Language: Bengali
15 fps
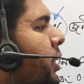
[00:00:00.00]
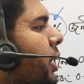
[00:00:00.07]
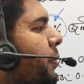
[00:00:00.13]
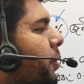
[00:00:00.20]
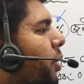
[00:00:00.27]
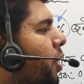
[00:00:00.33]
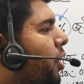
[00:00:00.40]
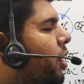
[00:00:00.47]

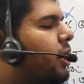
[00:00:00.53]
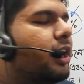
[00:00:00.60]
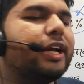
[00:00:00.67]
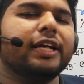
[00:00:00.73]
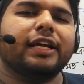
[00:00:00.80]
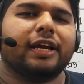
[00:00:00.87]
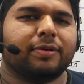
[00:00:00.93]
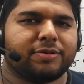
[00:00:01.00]
তারপর
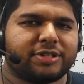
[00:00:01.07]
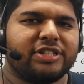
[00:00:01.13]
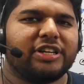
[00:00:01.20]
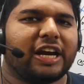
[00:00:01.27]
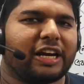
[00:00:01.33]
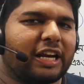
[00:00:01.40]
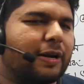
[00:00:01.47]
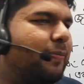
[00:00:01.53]
অর্গানিক কেমিস্ট্রি
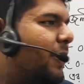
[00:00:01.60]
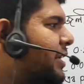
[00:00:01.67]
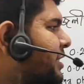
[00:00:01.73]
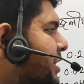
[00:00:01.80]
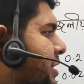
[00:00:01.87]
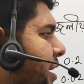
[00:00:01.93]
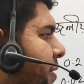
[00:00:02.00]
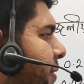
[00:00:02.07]
টার্গেট ব্যাচ
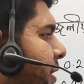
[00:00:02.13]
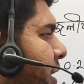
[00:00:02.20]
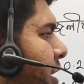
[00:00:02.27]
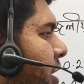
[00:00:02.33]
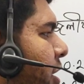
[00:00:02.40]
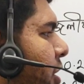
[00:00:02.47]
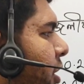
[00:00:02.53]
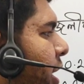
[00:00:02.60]
আছে আমাদের
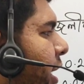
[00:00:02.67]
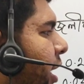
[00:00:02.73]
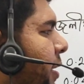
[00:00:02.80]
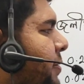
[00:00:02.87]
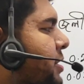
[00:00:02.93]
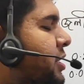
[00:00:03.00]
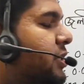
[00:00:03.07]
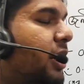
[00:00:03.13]
অর্গানিক
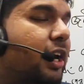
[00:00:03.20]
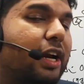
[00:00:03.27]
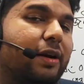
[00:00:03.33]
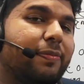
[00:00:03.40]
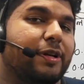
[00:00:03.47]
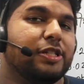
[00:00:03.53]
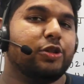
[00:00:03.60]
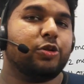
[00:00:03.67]
কেমিস্ট্রি
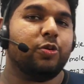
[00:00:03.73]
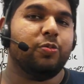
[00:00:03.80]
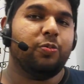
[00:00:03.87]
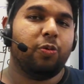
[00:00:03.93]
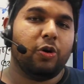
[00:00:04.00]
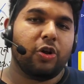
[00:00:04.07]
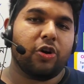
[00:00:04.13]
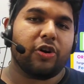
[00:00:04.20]
টার্গেট ব্যাচে তুমি
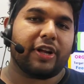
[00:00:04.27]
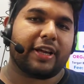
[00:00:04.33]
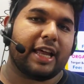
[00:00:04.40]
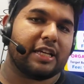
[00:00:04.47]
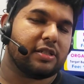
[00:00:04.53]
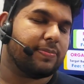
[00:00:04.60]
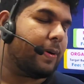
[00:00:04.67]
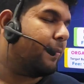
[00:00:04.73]
পনেরোটা
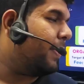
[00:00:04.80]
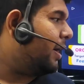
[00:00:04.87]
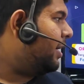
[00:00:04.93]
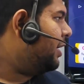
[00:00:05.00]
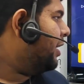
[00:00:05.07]
ক্লাস পাবা